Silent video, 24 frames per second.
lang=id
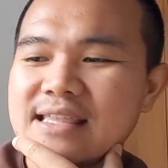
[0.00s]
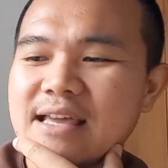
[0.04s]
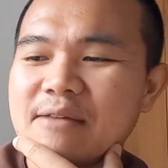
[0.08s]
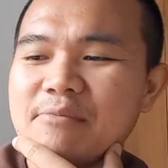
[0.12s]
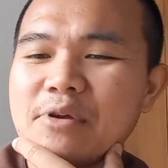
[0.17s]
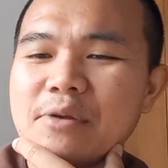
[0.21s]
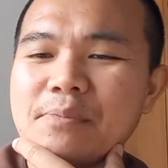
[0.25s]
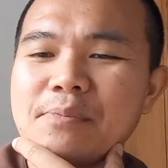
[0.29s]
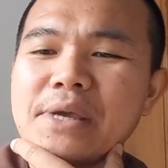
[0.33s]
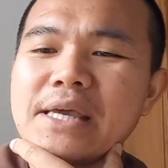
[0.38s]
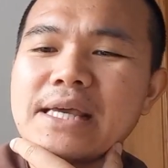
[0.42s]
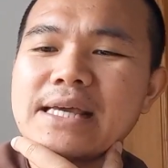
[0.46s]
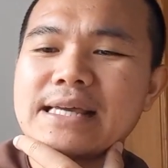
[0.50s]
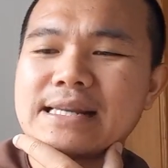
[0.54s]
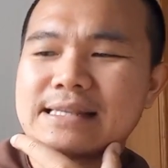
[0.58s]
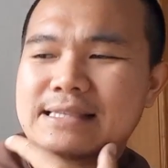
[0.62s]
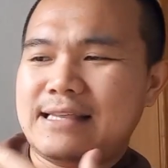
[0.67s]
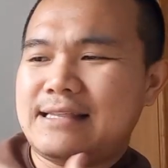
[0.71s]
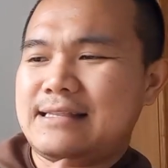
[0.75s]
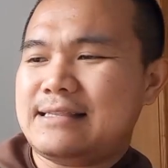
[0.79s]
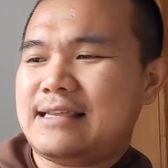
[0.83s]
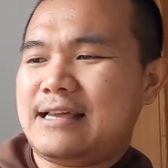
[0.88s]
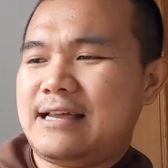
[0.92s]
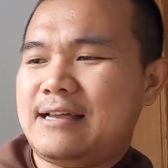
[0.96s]
tak berpikir
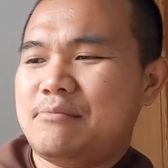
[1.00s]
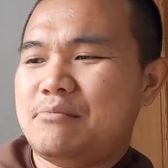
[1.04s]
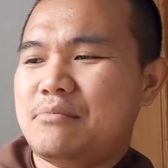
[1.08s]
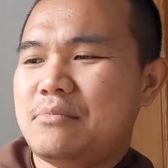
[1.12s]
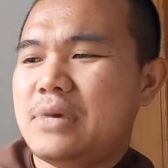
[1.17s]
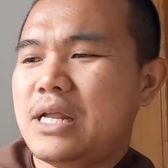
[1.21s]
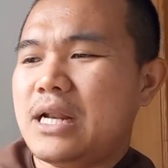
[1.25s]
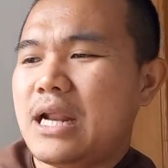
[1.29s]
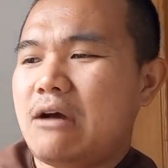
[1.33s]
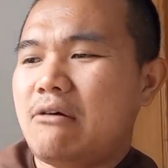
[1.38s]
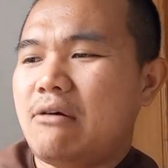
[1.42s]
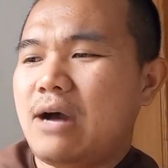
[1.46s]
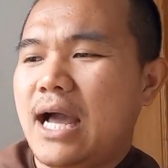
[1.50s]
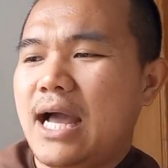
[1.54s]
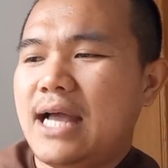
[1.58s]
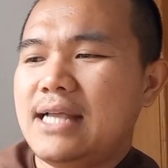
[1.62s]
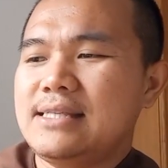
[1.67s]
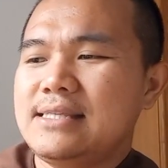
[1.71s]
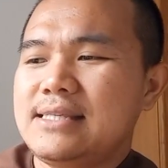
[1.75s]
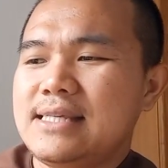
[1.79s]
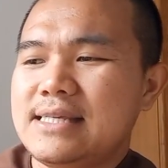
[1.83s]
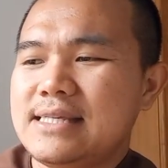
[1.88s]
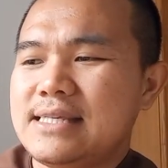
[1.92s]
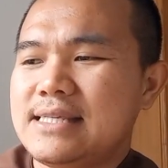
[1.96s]
tentang merawat
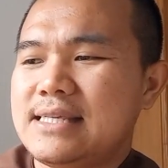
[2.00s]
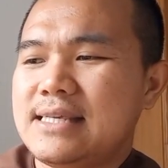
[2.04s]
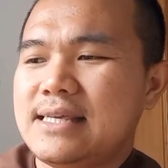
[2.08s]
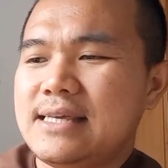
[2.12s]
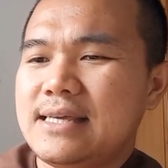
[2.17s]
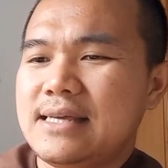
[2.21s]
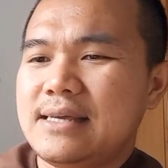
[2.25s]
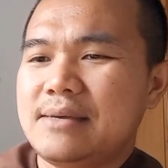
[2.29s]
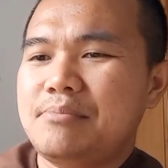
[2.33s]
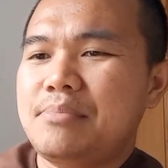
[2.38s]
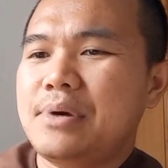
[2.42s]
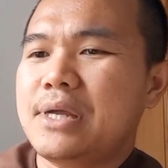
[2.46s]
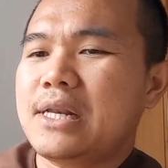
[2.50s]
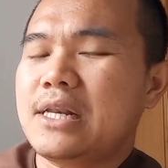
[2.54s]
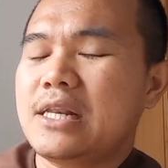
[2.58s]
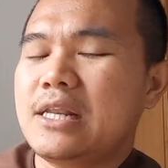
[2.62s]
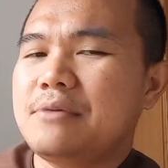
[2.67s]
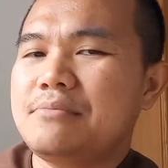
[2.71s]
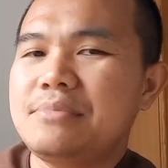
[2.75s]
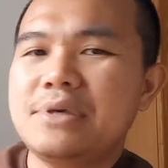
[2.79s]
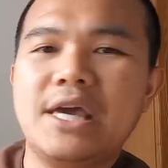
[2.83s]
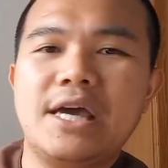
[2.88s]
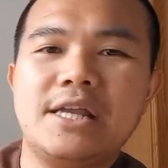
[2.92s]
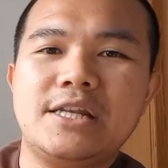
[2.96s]
anjing
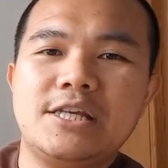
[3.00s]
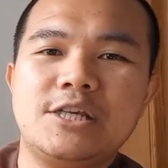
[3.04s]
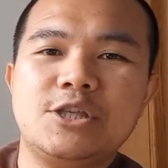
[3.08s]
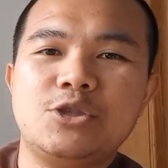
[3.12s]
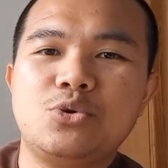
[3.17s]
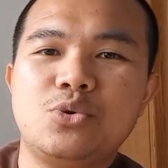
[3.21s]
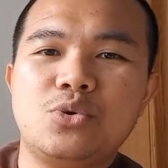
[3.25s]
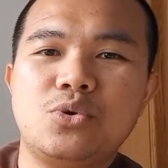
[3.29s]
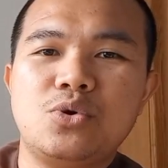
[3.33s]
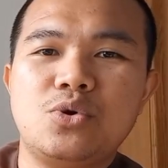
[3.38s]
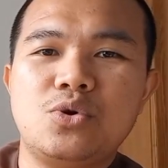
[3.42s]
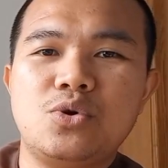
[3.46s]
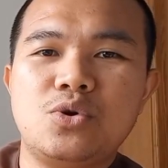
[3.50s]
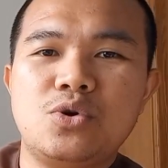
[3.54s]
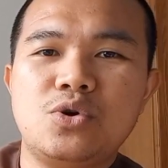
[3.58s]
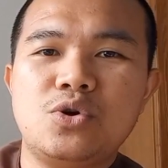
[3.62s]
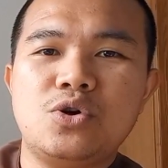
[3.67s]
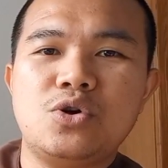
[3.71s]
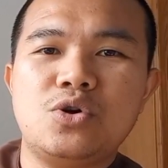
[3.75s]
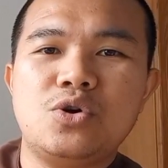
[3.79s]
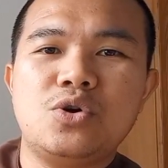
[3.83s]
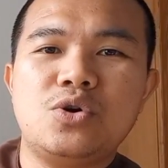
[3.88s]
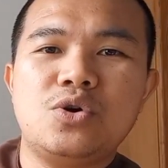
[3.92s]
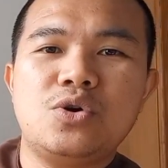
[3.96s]
seberlebihan itu.
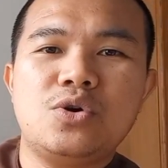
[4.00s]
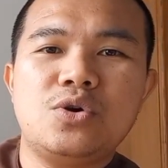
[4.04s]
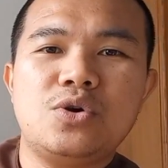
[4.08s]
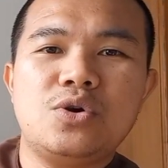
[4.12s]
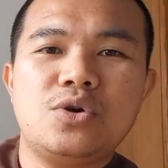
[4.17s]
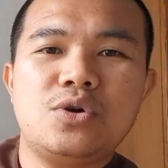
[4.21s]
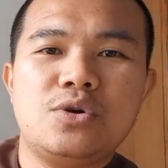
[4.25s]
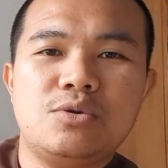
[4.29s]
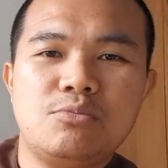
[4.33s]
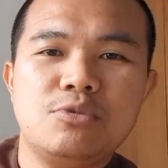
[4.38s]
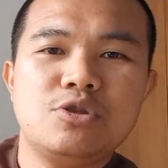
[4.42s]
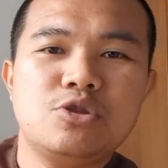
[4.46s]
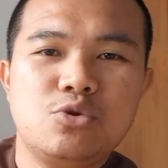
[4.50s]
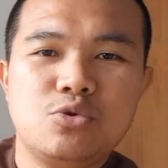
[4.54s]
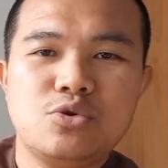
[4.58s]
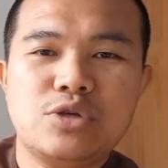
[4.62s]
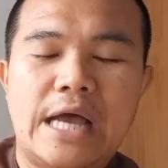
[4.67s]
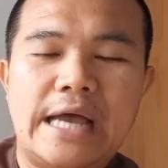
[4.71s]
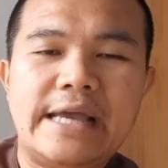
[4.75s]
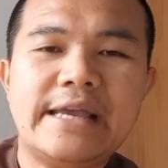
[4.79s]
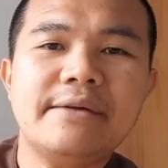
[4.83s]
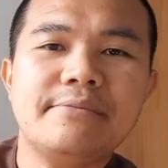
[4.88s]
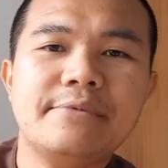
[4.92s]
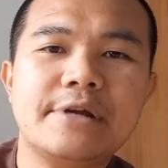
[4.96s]
Untuk
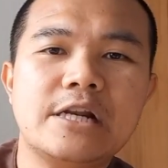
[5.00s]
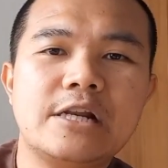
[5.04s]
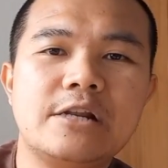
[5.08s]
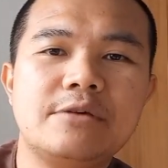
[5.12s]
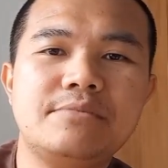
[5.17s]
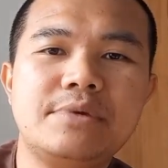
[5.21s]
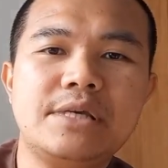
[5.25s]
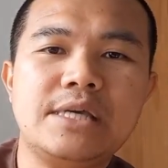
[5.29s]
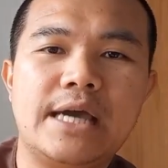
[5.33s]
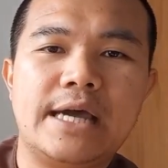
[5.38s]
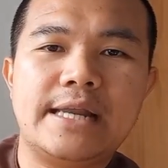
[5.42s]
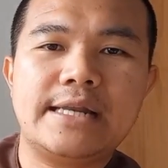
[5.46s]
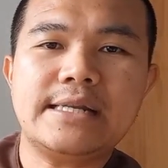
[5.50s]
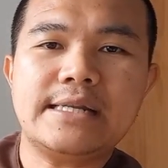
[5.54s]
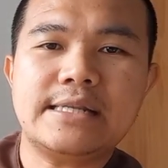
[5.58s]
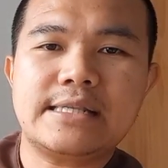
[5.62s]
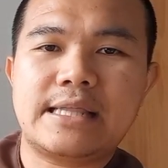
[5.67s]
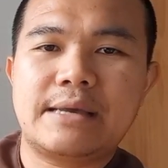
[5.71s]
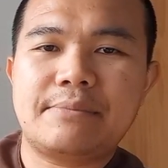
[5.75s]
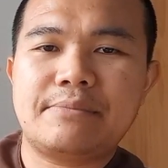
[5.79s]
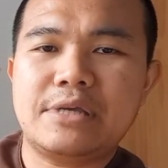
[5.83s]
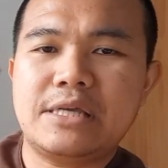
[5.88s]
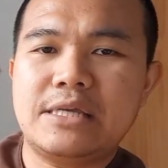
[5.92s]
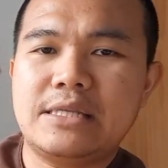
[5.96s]
saya berlebihan,
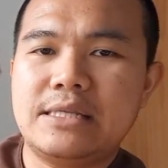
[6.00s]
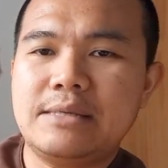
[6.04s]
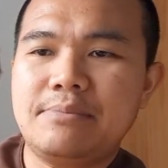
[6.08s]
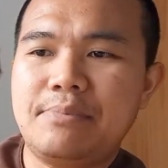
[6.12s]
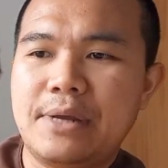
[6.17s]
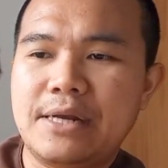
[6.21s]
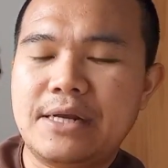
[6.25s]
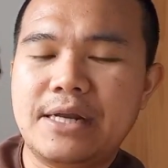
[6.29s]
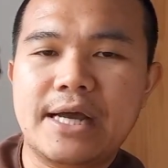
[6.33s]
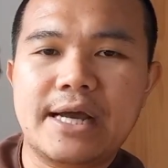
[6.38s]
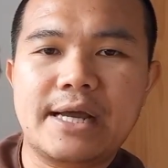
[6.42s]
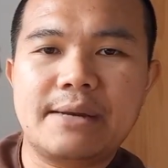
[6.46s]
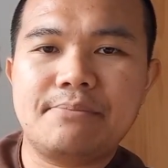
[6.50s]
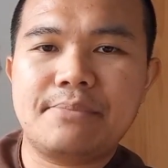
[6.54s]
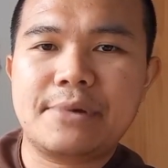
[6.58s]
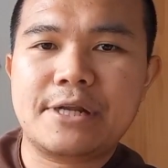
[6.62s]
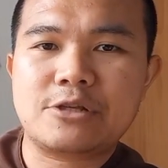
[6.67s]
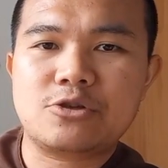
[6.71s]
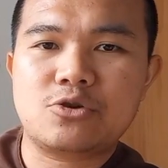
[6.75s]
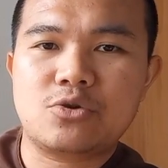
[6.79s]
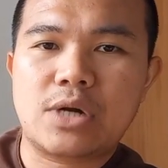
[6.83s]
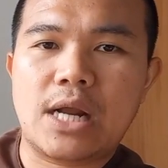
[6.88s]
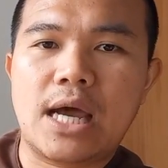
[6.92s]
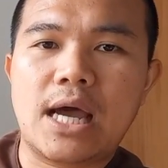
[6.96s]
tapi ini pandangan
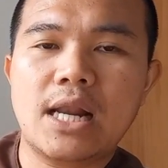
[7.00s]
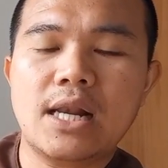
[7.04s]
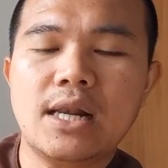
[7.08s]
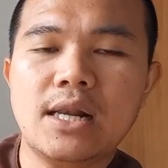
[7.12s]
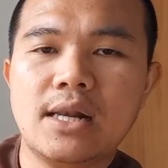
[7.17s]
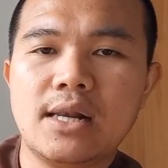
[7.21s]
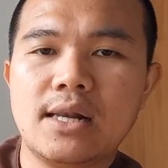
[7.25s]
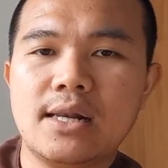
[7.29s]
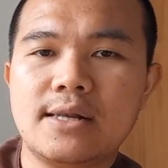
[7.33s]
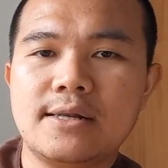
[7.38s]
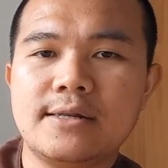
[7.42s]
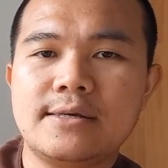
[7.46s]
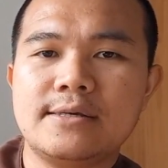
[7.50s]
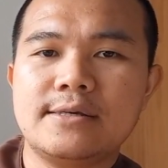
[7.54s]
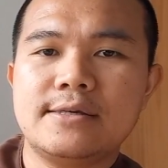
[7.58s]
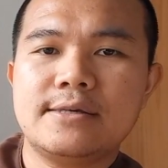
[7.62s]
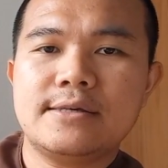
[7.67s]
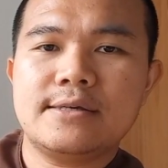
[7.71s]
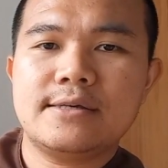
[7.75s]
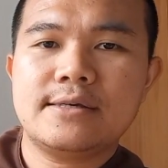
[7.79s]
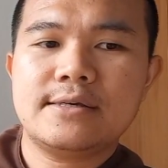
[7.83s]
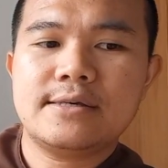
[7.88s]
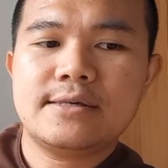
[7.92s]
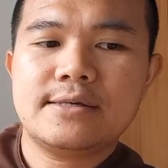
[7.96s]
personal.
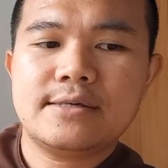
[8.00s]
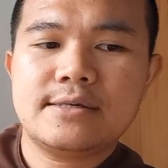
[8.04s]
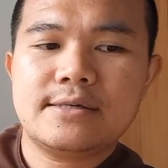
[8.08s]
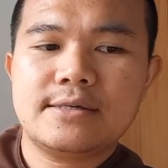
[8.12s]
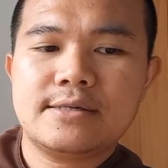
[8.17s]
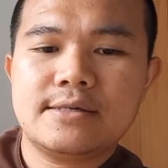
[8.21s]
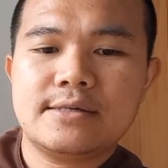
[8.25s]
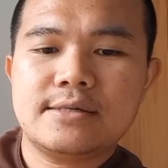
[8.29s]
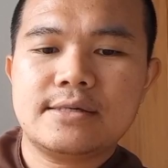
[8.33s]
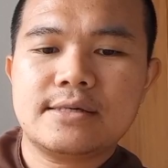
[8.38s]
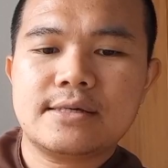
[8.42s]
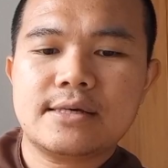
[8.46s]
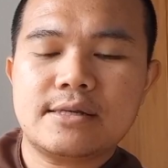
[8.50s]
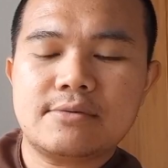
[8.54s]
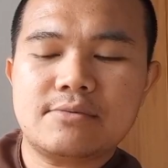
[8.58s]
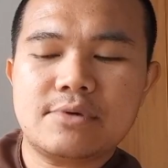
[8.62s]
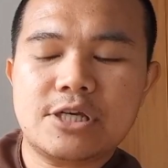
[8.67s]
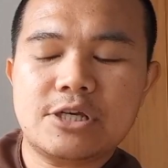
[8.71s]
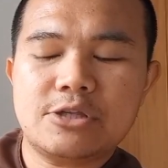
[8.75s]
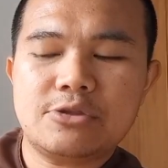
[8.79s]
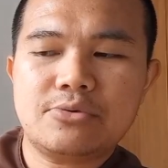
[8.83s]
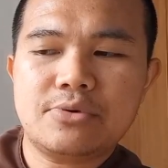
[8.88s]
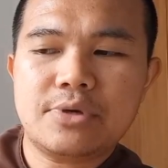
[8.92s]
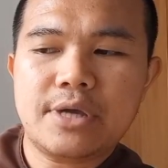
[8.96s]
Kan
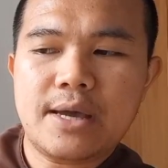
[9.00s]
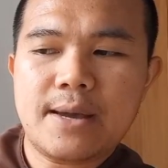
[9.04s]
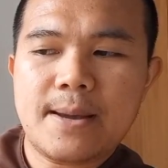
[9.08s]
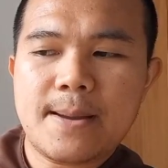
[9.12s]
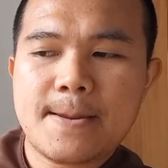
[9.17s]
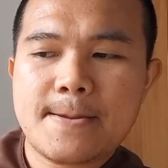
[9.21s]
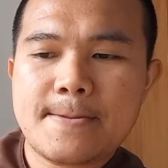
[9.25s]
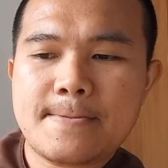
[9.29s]
begitu ya.